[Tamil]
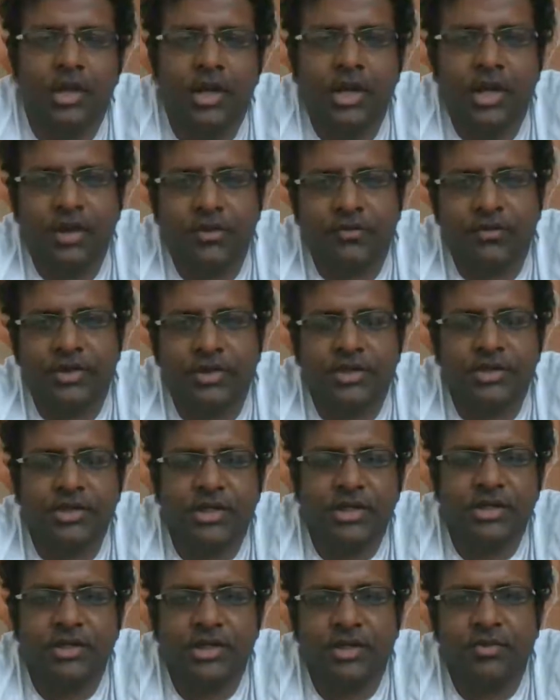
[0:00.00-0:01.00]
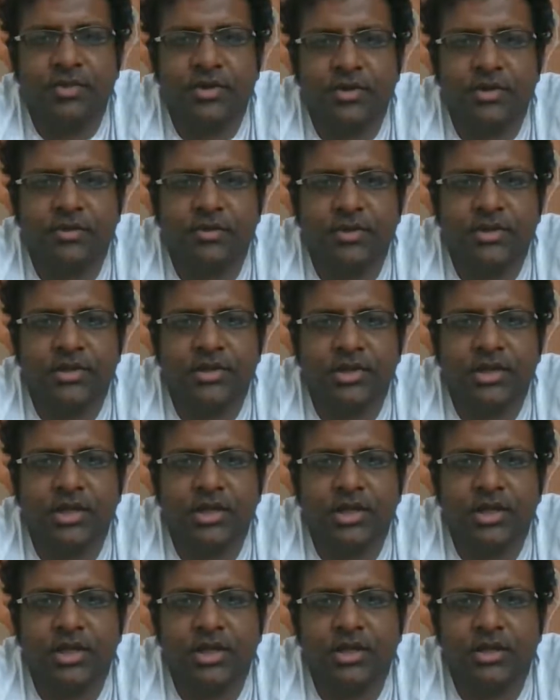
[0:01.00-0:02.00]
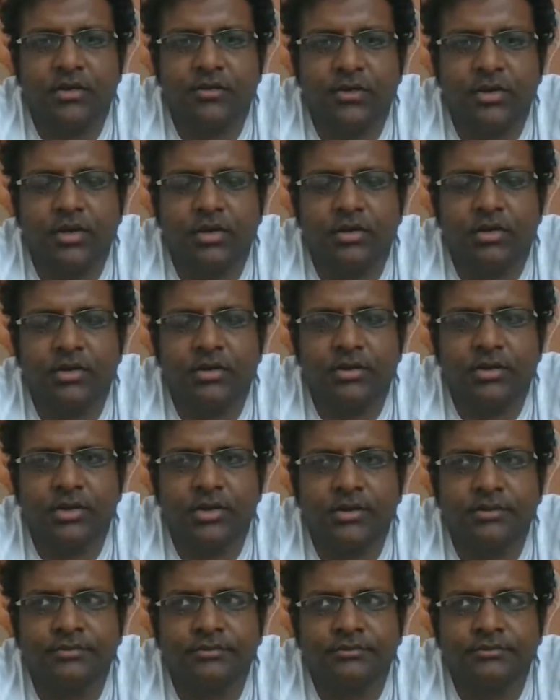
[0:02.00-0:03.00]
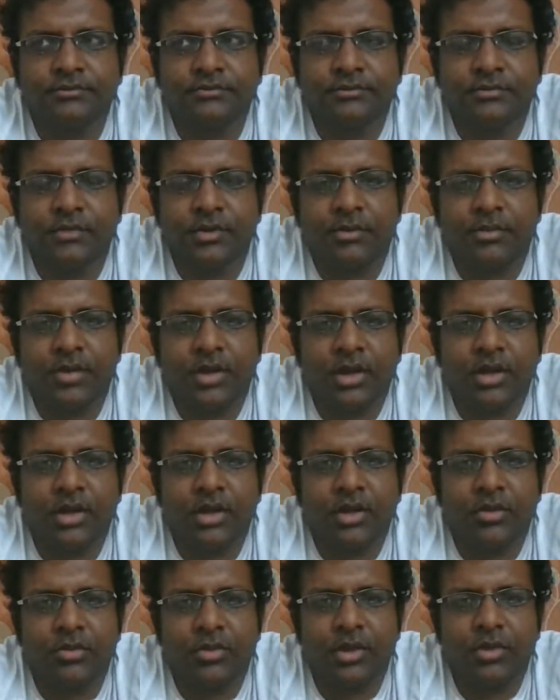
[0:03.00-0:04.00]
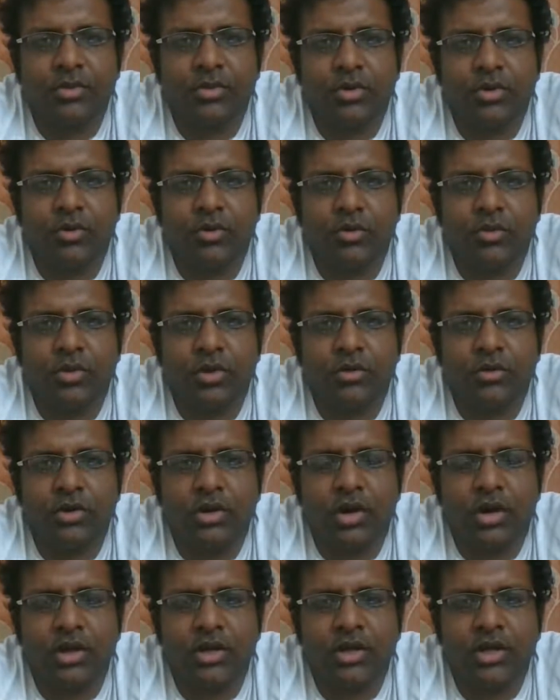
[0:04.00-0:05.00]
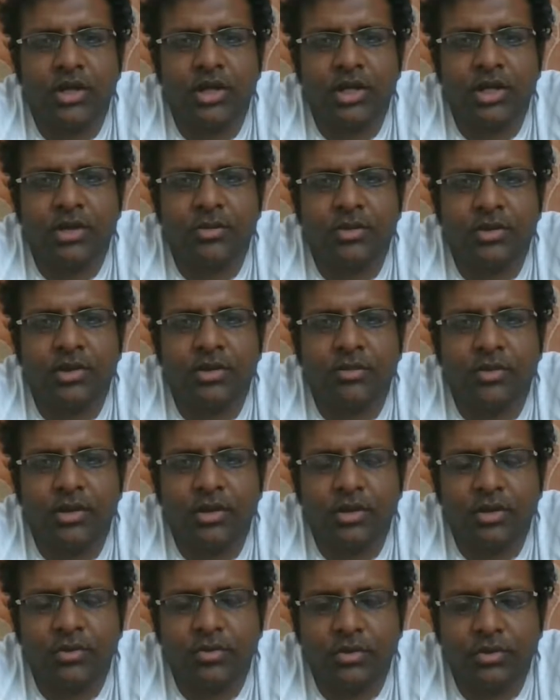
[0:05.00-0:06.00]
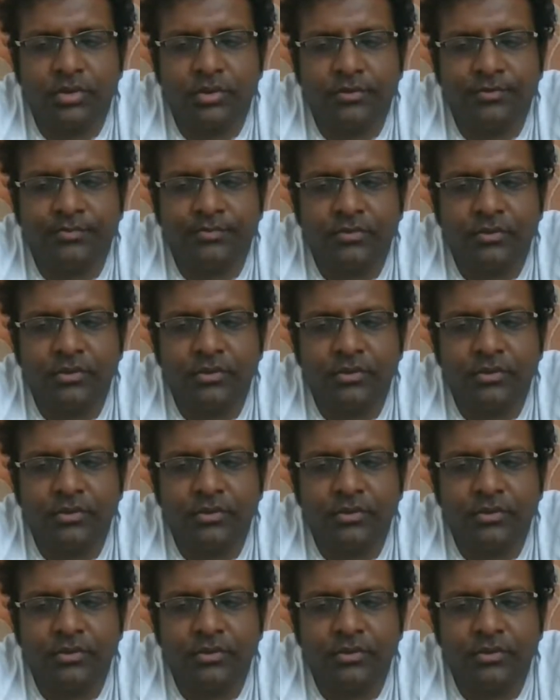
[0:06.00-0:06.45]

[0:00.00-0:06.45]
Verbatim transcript: ஹை ஃப்ரெண்ட்ஸ் நான் ஜெய் பிரவீன் பேசுகிறேன் இன்றைக்கி இந்த வீடியோவில் வந்து பிரணாய் பிரமுலகுமாரோட ஹானர் கிளிங்கை பற்றி பார்க்க போகிறோம்